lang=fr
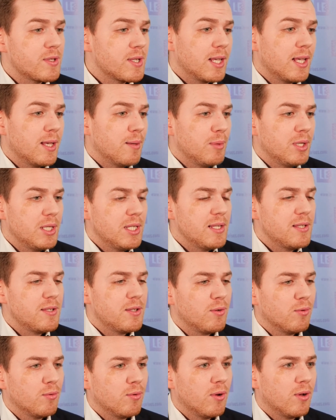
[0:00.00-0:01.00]
cinquième
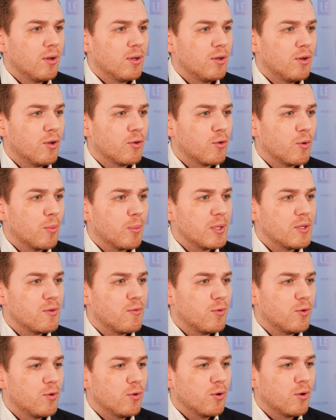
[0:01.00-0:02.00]
édition euh, de l'entreprise
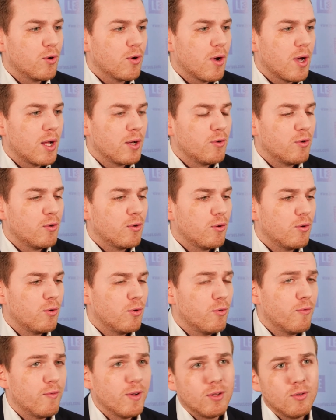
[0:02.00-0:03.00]
du futur qui aura lieu
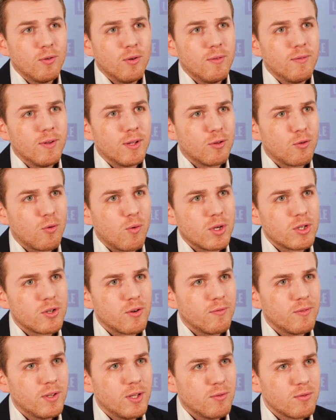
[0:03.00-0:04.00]
le, 22 et 23
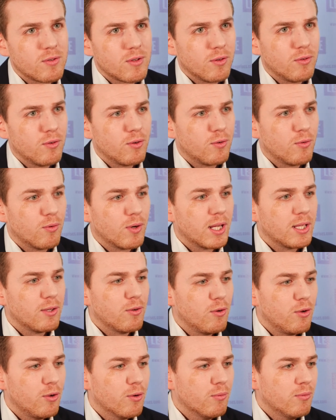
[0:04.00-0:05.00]
janvier au centre de congrès
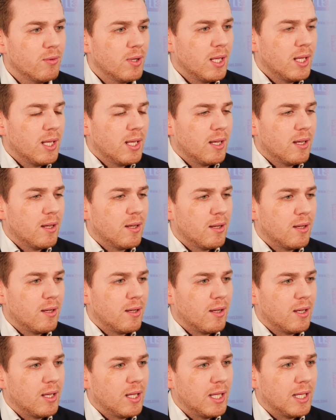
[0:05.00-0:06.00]
de Lyon
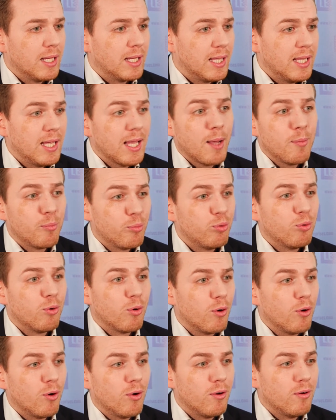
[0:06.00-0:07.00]
et qui a
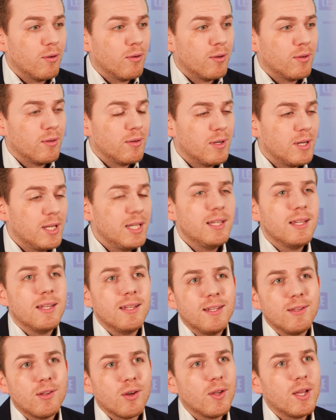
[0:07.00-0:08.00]
pour ligne
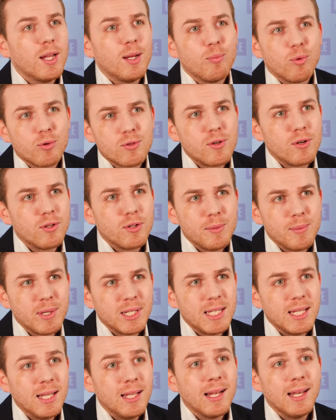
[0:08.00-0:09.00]
éditoriale et pour seule
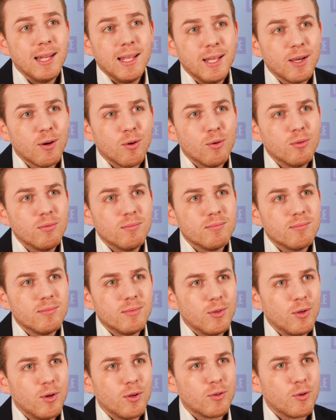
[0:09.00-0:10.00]
thématique les héros
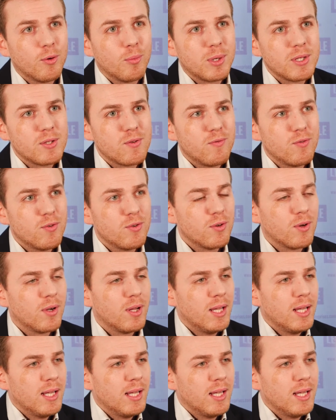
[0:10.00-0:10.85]
de l'entreprise du futur.